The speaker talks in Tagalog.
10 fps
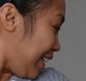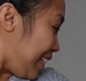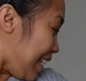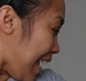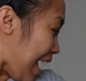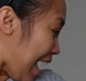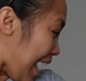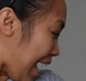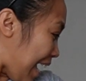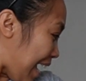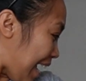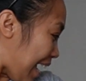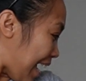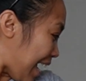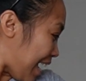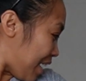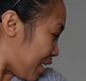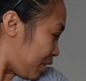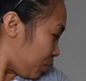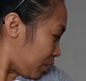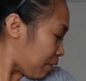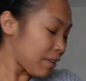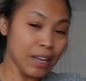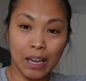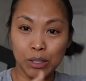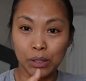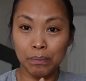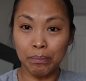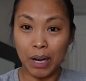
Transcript: yeah, notification